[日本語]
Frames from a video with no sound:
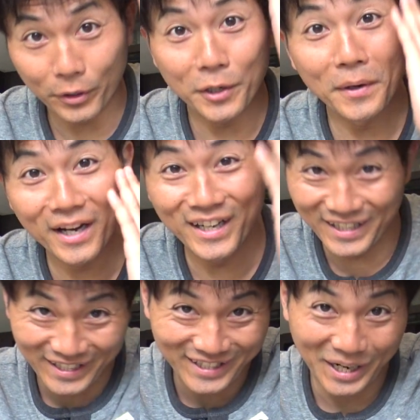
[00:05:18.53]
この辺は。
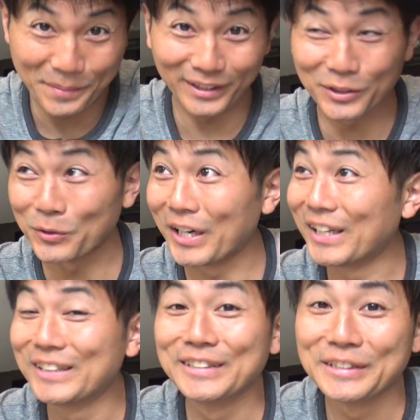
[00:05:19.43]
髪がとかな
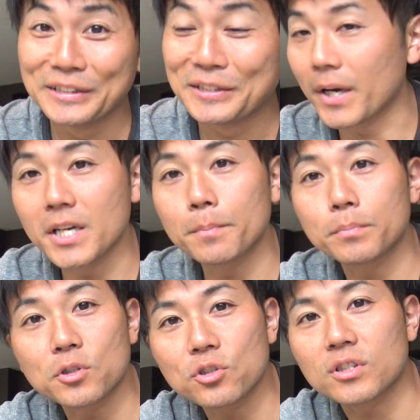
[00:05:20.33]

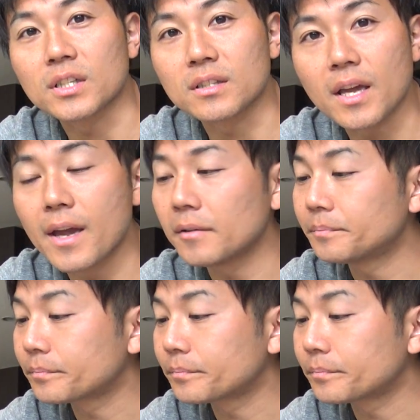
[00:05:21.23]
パイナップルジュースですね。